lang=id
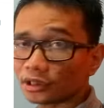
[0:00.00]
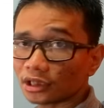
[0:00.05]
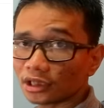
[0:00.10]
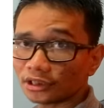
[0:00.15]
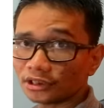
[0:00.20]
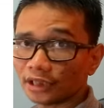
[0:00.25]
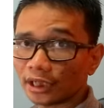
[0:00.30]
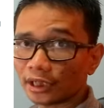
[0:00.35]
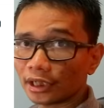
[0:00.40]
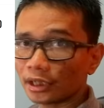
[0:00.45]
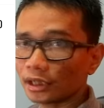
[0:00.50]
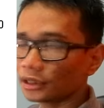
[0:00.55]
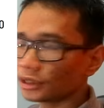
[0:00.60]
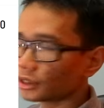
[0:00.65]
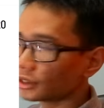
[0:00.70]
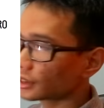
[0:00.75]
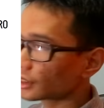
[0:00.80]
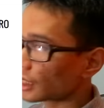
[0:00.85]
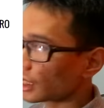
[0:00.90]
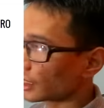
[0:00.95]
intelijennya
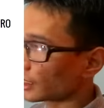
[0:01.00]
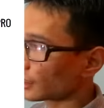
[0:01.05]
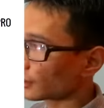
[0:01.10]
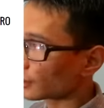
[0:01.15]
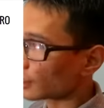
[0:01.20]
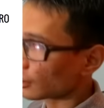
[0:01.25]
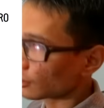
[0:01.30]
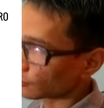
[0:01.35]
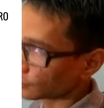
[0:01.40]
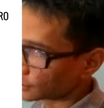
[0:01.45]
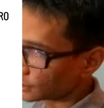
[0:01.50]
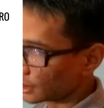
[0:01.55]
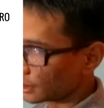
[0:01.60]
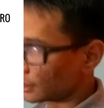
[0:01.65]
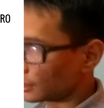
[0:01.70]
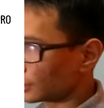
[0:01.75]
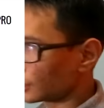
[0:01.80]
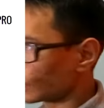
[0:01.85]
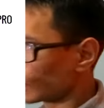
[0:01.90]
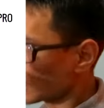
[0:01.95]
jadi kalian kalau
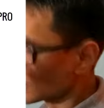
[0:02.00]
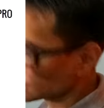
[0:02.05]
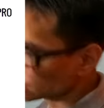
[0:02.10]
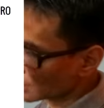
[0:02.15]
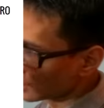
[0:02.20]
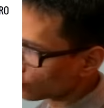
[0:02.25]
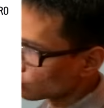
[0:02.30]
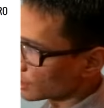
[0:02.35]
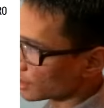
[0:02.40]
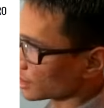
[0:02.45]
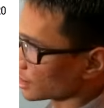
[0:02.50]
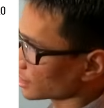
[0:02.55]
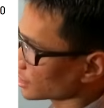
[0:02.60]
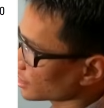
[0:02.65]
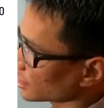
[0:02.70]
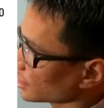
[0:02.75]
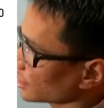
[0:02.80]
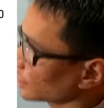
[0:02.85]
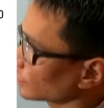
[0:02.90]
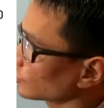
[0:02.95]
misalnya gue kasih gambaran
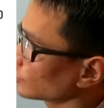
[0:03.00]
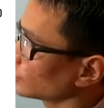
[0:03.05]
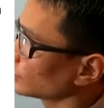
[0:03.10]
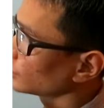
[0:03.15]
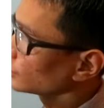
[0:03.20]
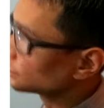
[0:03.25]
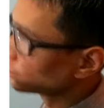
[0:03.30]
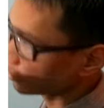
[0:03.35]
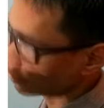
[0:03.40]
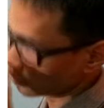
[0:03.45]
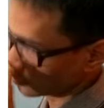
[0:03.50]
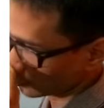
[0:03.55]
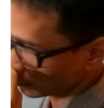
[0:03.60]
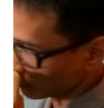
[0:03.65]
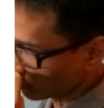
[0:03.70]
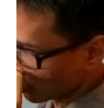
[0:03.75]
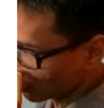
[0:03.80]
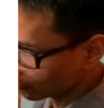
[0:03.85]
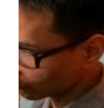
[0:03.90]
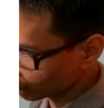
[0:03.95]
aja yaitu di
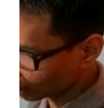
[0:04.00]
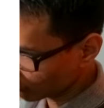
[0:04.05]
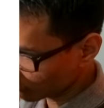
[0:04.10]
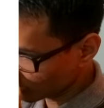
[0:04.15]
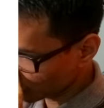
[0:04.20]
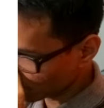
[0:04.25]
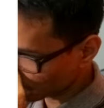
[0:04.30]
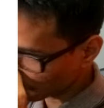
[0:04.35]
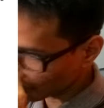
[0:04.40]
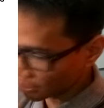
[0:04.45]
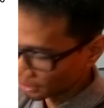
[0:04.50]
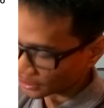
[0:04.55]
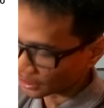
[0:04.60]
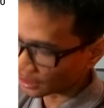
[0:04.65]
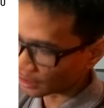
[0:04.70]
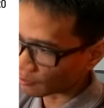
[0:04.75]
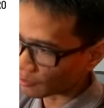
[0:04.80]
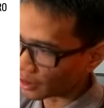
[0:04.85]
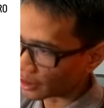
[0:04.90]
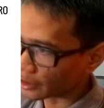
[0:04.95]
waktu di perilisan
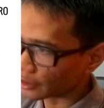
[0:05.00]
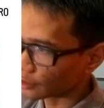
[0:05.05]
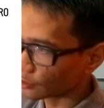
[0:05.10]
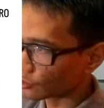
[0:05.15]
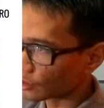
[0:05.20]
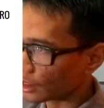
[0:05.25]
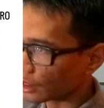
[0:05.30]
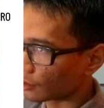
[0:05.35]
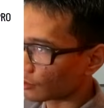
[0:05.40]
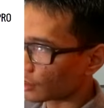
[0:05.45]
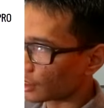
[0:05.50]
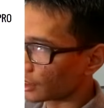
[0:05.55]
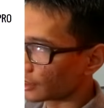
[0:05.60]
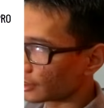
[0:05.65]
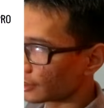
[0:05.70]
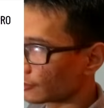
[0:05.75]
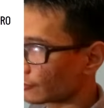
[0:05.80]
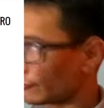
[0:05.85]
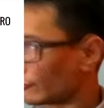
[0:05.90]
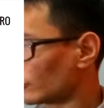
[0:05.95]
kemarin itu kalau
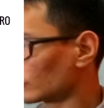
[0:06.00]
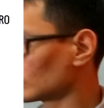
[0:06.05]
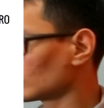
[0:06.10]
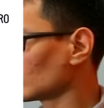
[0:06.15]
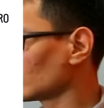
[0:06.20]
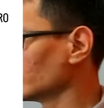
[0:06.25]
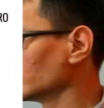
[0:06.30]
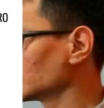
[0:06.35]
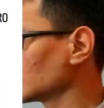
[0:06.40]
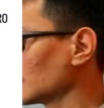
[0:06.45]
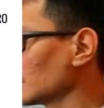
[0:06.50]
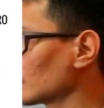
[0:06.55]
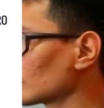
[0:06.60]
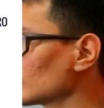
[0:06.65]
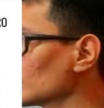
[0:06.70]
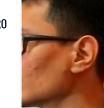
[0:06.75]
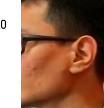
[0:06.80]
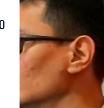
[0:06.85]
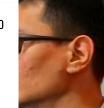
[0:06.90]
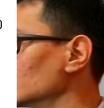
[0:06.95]
kalian foto misalnya
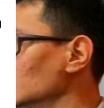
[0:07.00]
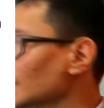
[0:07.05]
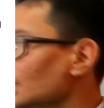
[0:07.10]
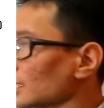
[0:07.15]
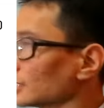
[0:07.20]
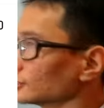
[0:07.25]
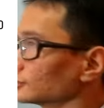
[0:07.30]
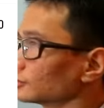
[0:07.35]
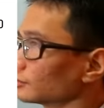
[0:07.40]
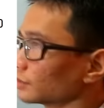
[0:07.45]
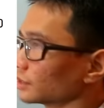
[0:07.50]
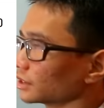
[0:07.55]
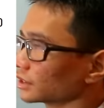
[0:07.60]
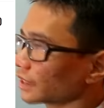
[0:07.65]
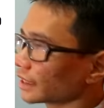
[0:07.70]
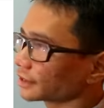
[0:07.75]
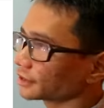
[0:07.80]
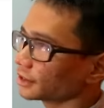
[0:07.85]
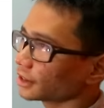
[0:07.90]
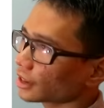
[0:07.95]
rumput dia langsung
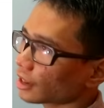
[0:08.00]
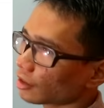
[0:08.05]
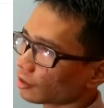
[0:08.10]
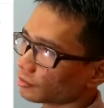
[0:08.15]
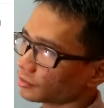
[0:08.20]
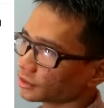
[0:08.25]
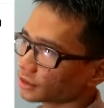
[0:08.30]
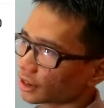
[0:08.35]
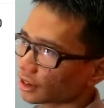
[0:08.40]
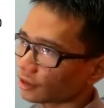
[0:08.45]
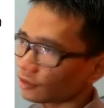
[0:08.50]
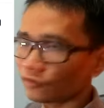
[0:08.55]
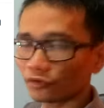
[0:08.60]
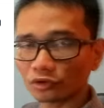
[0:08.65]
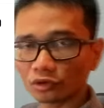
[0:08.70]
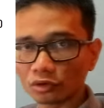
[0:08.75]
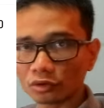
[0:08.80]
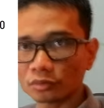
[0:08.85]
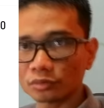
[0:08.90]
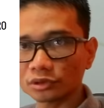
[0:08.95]
mendeteksi kalau misalnya ini
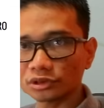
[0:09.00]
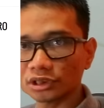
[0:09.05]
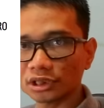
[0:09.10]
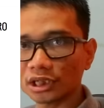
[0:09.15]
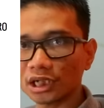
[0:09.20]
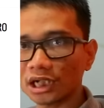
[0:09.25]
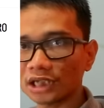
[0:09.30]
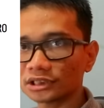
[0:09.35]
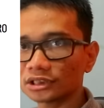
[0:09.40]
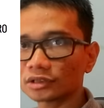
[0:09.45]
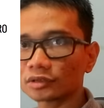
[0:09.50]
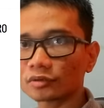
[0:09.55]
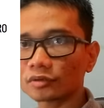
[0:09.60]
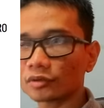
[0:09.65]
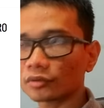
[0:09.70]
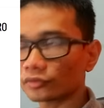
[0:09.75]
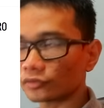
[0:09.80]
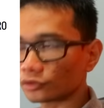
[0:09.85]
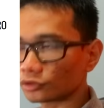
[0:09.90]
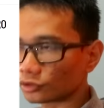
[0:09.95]
foto rumput sehingga
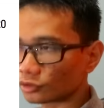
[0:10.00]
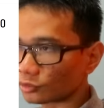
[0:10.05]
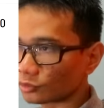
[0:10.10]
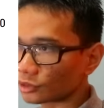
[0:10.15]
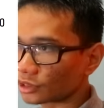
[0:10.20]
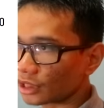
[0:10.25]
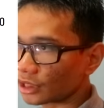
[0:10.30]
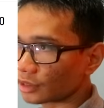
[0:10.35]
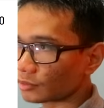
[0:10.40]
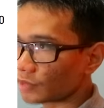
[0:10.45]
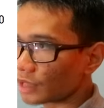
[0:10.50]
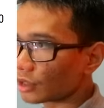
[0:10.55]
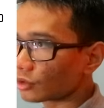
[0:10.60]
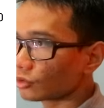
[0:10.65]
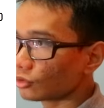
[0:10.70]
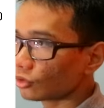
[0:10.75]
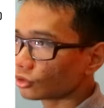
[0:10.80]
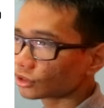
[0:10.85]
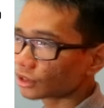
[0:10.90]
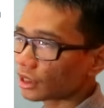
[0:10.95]
hasil foto rumput kalian
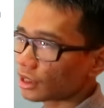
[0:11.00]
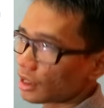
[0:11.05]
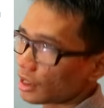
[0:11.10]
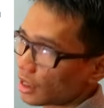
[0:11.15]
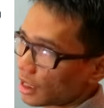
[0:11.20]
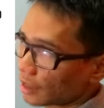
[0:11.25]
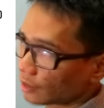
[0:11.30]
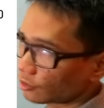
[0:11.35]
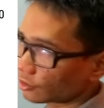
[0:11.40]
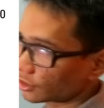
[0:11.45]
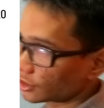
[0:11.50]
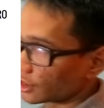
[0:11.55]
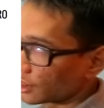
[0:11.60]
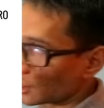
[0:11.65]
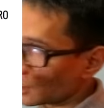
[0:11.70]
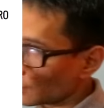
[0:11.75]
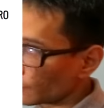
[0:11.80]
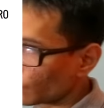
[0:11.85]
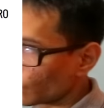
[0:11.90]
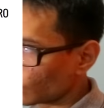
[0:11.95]
bagus atau
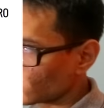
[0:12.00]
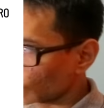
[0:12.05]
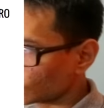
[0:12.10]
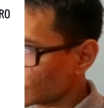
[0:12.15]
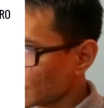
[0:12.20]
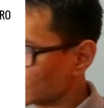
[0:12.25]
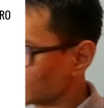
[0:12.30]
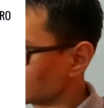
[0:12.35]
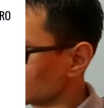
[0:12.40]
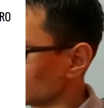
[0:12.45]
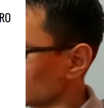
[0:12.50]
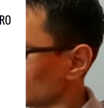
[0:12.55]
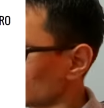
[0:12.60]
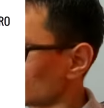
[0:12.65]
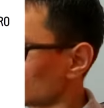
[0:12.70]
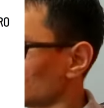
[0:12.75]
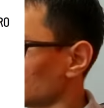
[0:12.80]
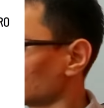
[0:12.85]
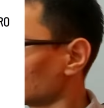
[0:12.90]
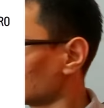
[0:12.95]
ketika kalian foto sunset itu
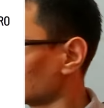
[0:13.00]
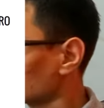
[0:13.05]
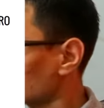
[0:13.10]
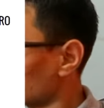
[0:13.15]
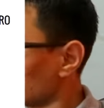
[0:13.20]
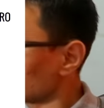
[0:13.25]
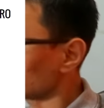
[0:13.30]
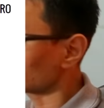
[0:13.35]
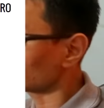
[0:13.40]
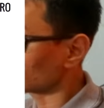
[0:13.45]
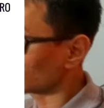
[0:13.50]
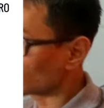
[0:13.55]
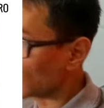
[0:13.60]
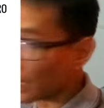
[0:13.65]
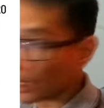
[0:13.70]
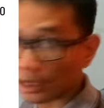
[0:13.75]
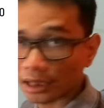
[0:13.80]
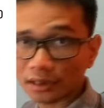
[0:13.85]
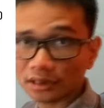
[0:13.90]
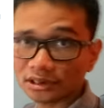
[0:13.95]
kelihatan kayak real
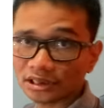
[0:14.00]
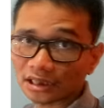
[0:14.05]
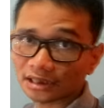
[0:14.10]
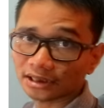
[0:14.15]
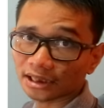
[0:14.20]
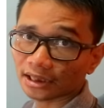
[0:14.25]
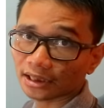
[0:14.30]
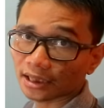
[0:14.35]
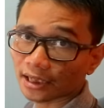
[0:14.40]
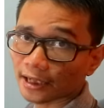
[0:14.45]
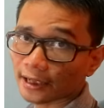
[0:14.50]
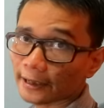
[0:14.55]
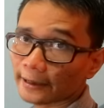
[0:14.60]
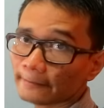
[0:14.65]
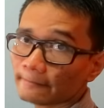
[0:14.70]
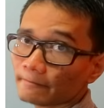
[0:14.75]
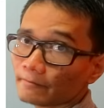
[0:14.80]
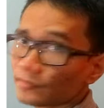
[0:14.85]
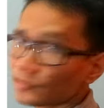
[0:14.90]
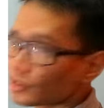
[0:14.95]
banget
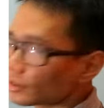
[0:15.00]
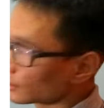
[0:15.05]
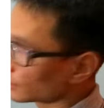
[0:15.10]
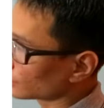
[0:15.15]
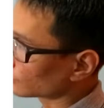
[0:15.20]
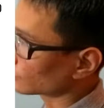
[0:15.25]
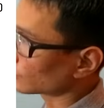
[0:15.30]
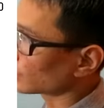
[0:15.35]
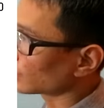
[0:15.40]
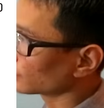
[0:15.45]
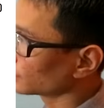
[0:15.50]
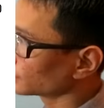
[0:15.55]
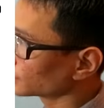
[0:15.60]
sunsetnya ya kurang